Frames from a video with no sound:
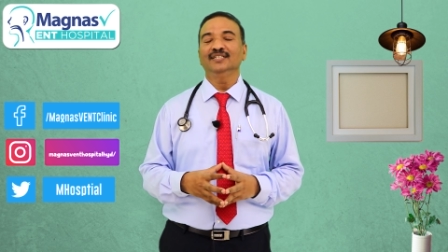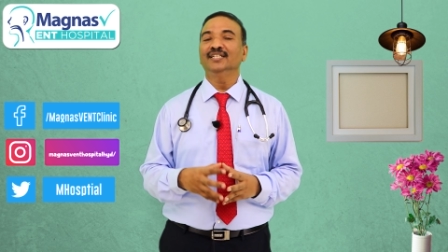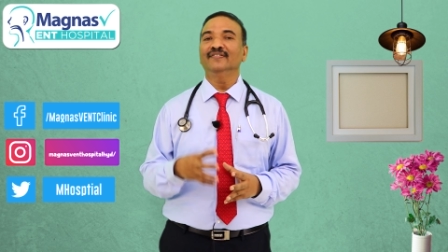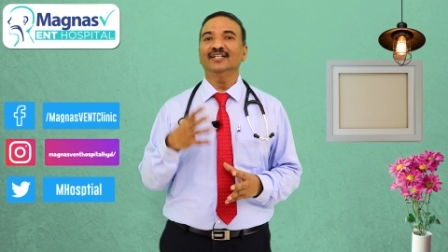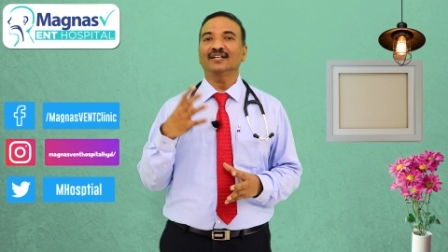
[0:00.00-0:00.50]

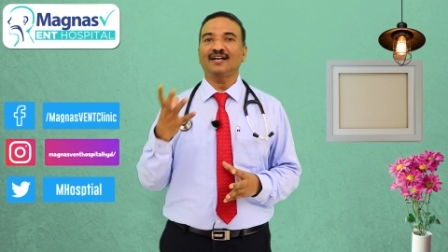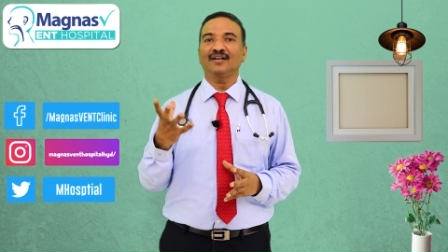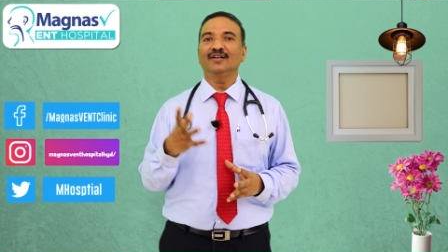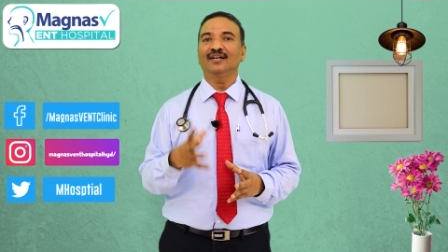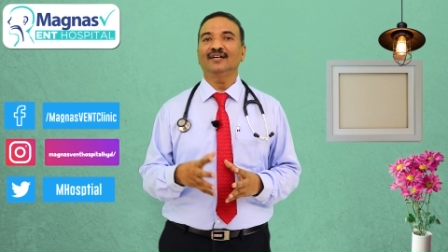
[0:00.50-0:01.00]
ఇదేమైనా
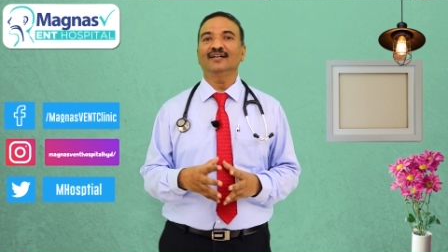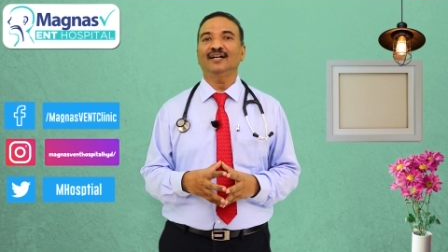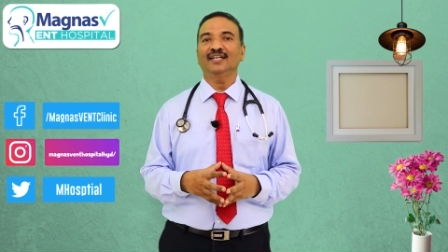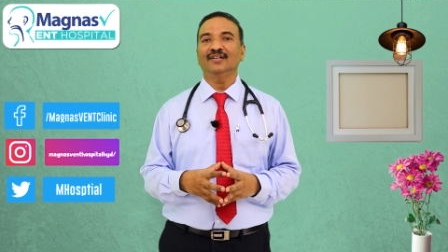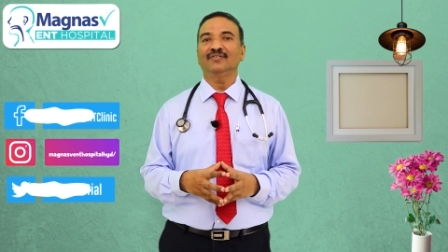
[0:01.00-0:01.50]
కరణ
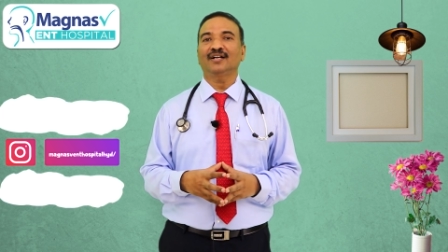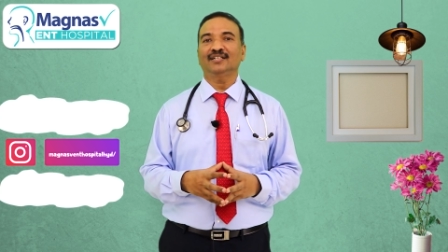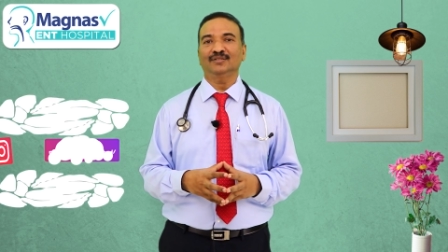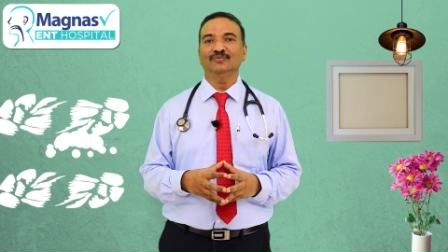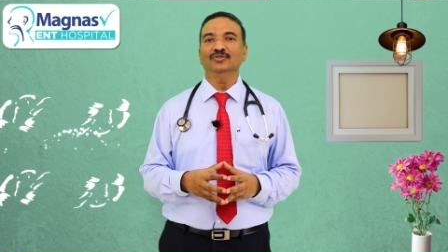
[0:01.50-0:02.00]
అయ్యే
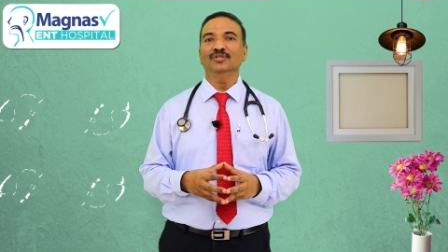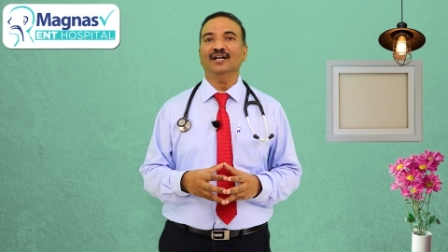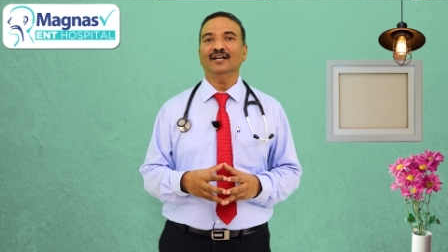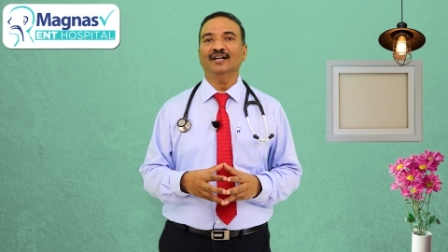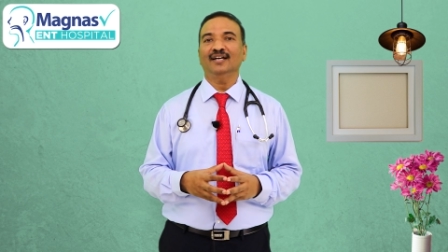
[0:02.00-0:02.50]
అవకాశం
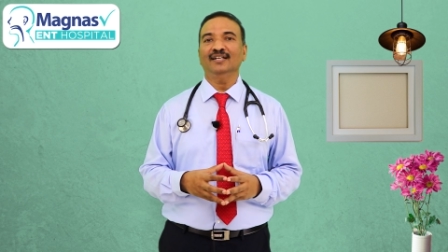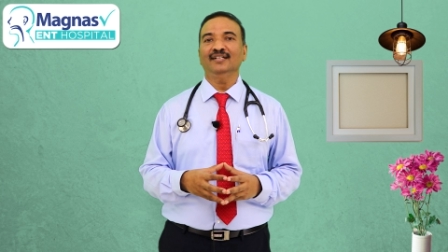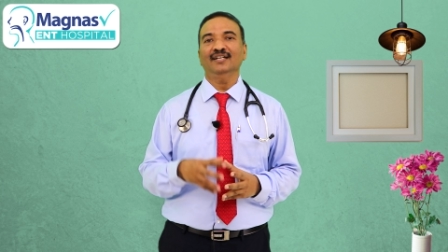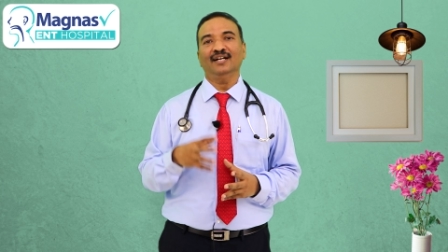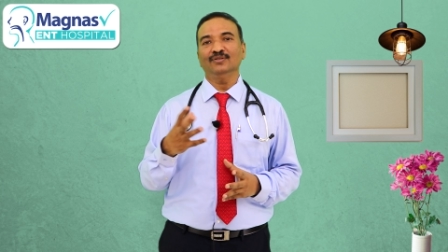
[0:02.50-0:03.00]
ఉందా అని
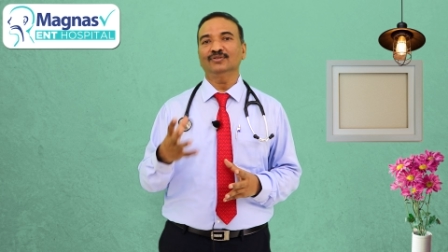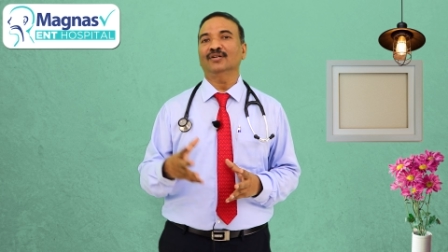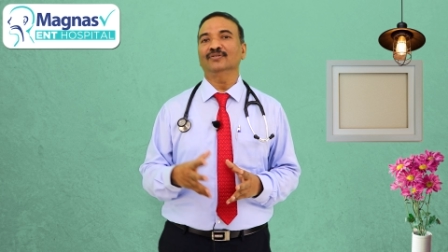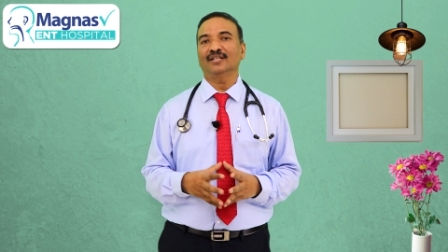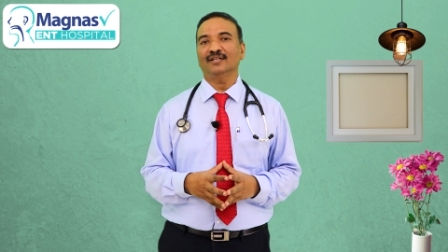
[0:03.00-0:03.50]
అడుగుతూ
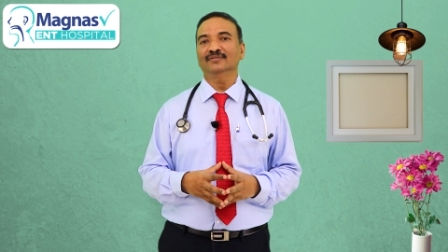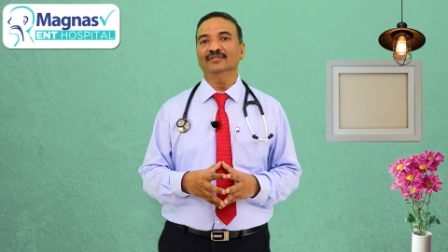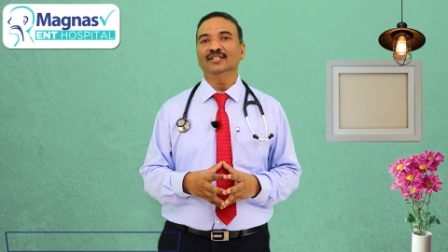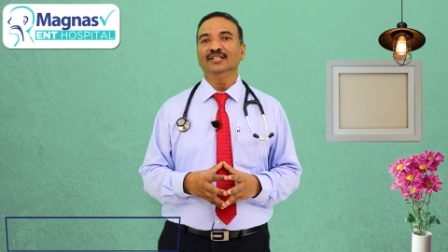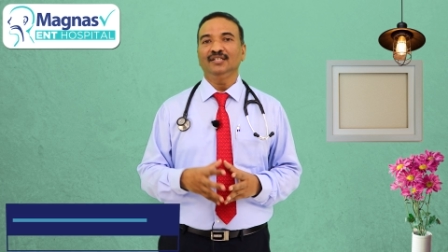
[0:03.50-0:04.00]
ఉంటారు
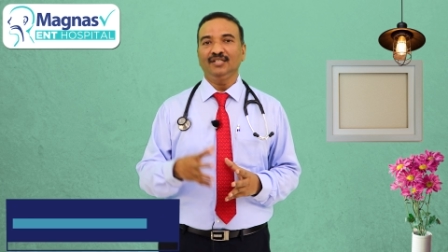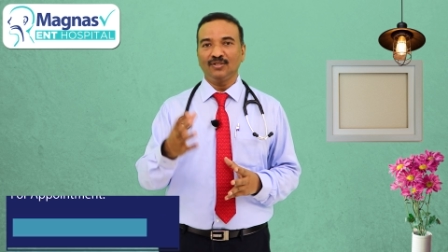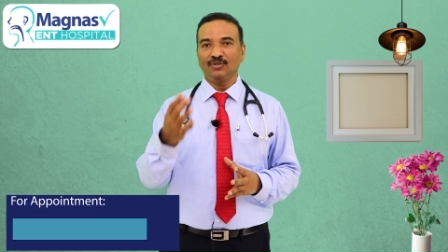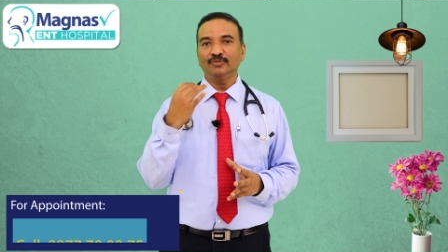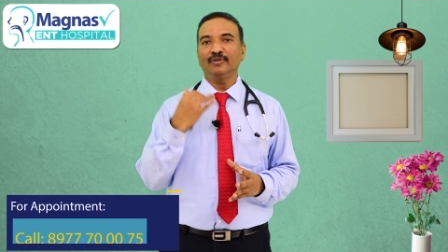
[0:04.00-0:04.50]

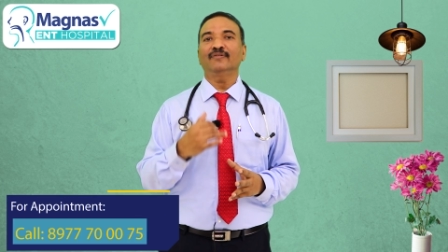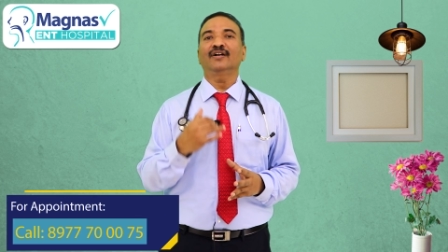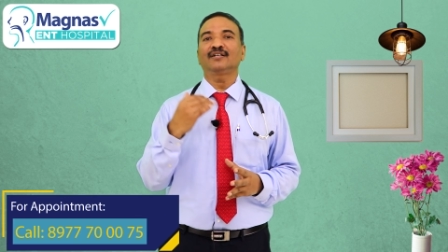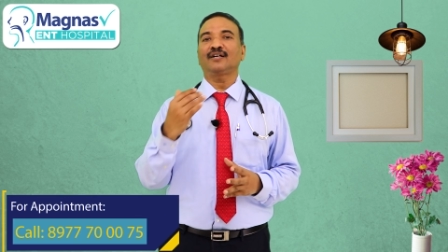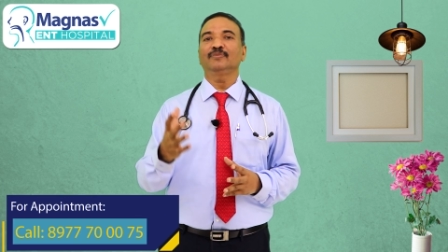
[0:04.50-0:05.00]
ఈరోజు మనం
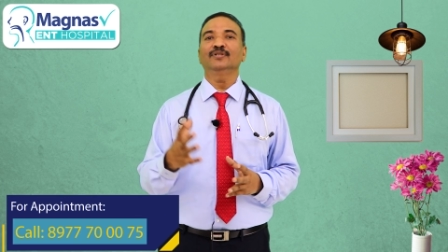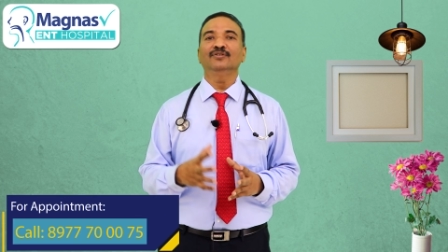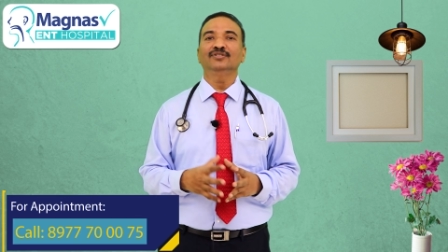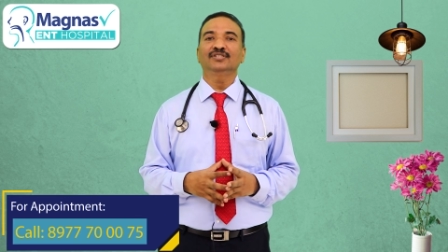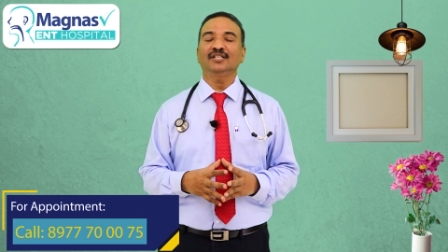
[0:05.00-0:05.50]
ఆ టాపిక్
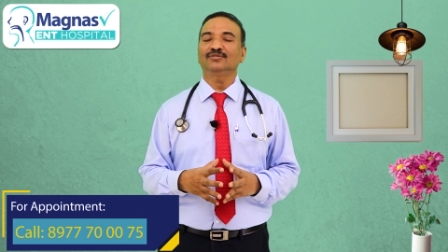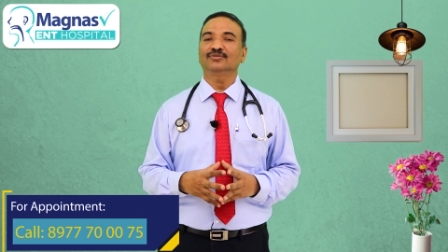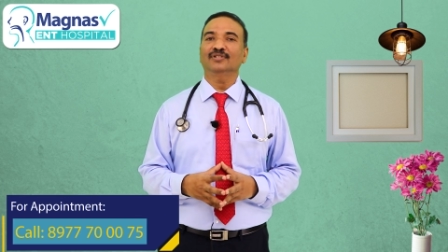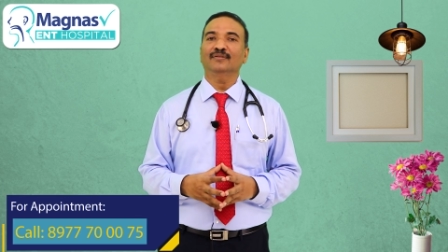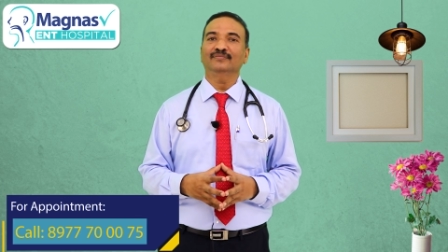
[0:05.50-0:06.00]
గురించి
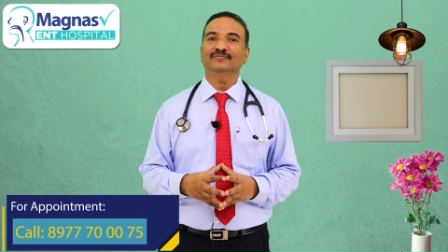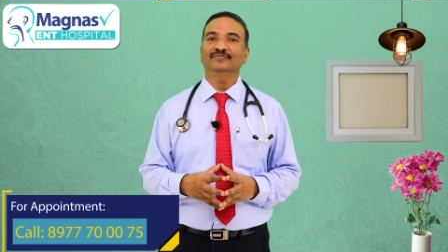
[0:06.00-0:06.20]
తెలుసుకుందాం